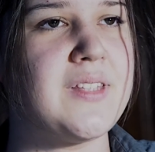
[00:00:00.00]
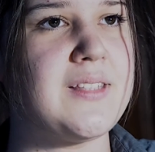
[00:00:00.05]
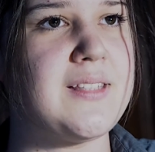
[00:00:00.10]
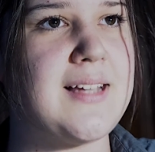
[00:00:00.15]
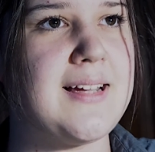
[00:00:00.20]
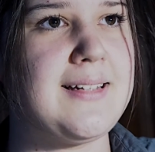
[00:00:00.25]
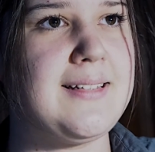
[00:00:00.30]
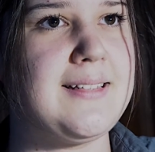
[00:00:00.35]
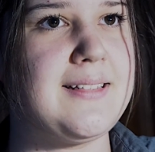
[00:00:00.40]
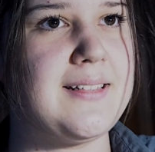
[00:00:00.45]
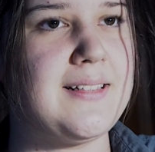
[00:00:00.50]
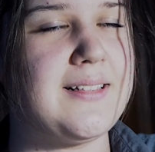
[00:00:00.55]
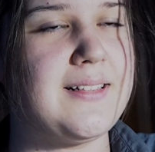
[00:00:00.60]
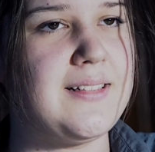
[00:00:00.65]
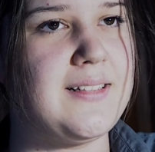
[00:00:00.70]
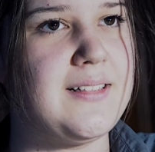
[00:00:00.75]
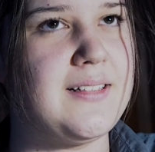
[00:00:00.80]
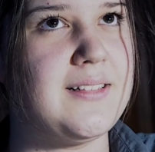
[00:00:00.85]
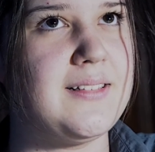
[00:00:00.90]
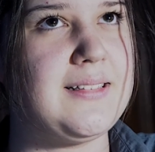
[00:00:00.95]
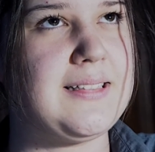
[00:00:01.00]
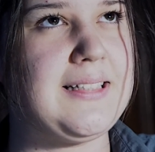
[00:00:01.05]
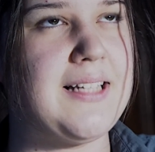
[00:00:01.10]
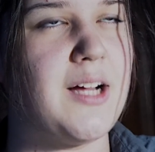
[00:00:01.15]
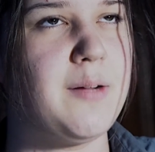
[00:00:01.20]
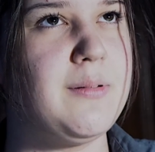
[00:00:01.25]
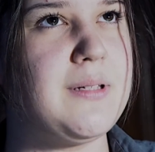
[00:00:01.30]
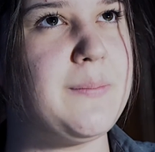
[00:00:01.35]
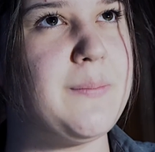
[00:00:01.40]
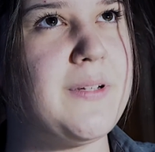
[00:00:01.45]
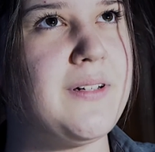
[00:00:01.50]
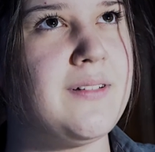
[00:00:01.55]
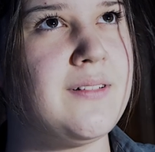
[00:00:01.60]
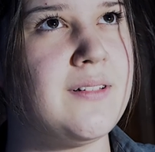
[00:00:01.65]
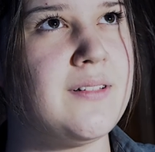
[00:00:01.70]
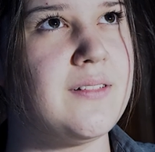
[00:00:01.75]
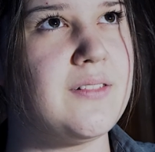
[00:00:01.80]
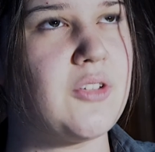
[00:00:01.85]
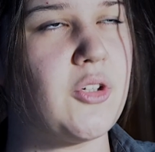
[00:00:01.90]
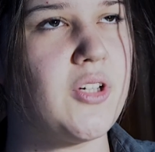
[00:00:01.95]
Seit ich glaube, ich
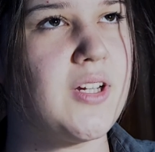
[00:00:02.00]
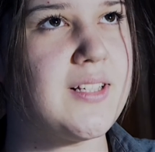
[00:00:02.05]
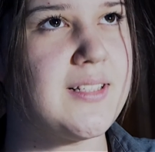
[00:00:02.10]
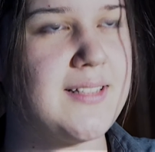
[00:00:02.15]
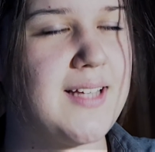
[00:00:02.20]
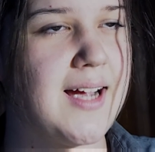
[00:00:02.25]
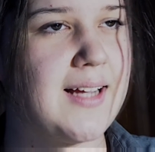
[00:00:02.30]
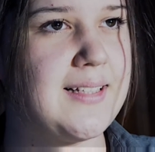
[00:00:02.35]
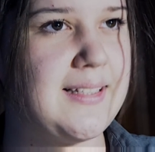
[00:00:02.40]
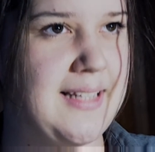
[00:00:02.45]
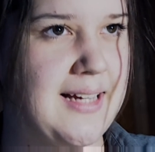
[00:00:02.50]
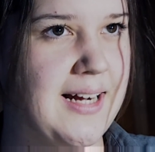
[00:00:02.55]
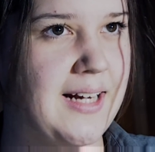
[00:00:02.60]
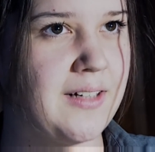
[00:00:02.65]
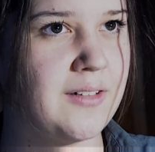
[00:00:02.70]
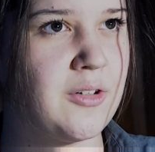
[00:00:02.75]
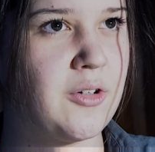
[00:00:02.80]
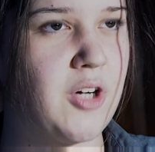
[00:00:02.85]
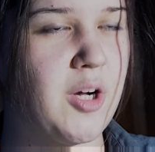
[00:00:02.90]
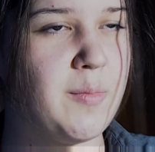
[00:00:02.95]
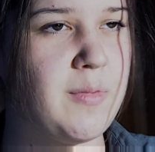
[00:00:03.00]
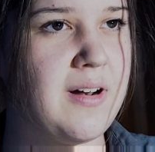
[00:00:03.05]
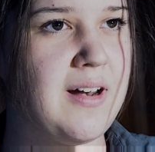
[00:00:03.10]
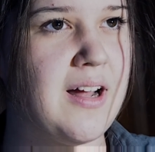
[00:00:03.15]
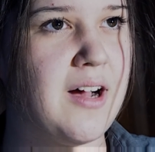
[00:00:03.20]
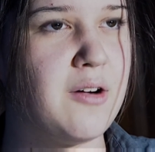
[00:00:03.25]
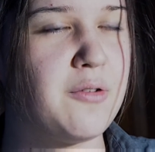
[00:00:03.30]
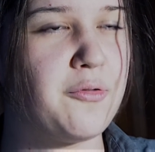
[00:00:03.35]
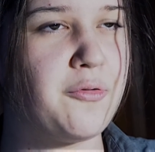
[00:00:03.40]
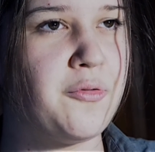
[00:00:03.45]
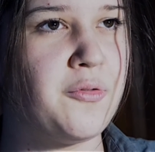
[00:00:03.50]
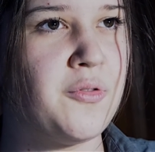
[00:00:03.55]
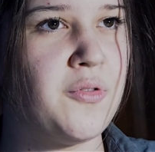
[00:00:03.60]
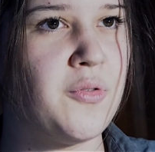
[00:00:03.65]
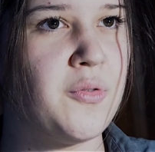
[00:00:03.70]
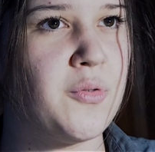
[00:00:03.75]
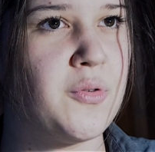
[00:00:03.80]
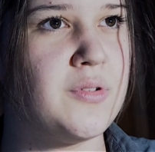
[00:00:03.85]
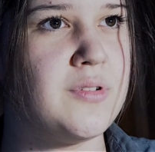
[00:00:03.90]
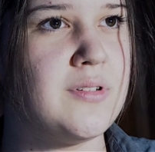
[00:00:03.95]
bin donnerstags hier angekommen Laufen
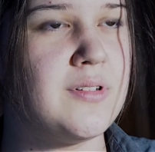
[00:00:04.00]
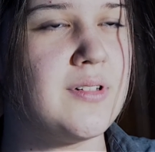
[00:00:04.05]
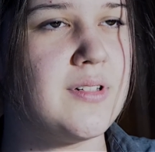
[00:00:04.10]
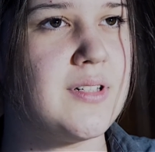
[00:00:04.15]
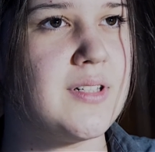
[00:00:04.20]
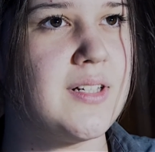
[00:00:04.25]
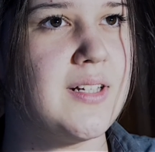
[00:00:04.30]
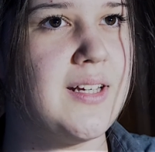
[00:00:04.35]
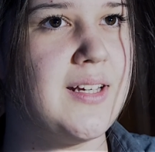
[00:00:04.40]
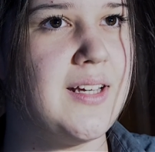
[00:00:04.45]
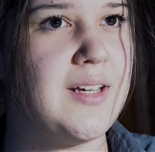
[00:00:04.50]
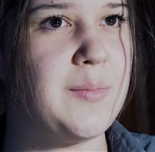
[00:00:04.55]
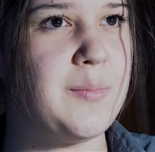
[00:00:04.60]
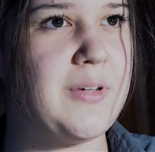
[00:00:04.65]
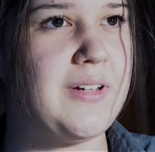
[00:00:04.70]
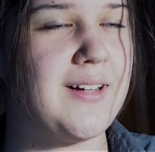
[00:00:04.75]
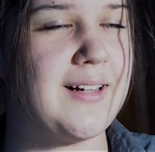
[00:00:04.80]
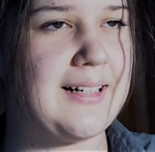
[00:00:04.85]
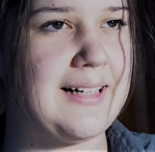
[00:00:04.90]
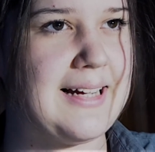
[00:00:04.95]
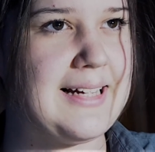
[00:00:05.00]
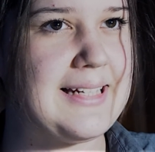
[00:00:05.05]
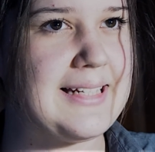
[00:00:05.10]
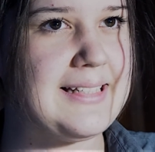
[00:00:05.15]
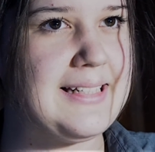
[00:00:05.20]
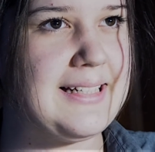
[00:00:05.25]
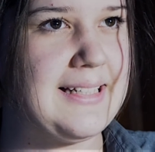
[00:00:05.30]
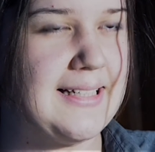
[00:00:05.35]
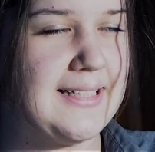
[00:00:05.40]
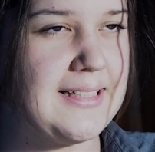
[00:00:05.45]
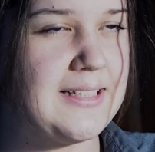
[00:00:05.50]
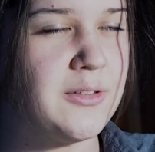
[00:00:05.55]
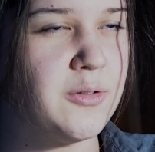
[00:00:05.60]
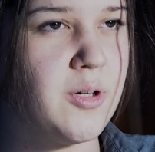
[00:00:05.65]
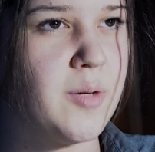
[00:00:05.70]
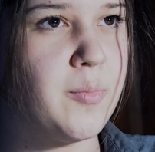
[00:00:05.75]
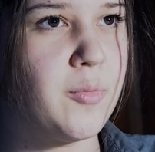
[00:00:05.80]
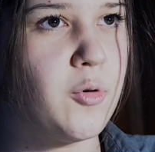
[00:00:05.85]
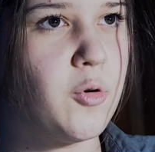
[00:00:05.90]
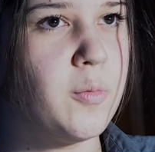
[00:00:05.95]
und bin dann gleich in die
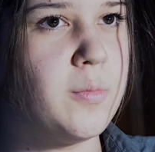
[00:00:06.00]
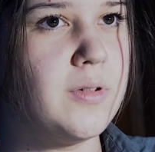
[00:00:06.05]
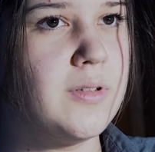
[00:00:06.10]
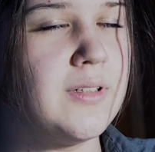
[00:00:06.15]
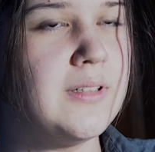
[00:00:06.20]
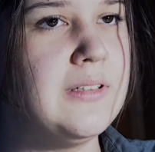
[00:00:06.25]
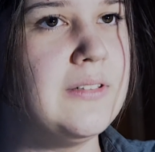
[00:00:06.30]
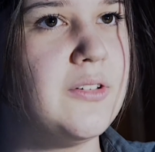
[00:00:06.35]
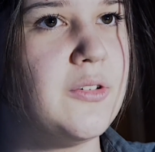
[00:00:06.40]
Kirchenchorprobe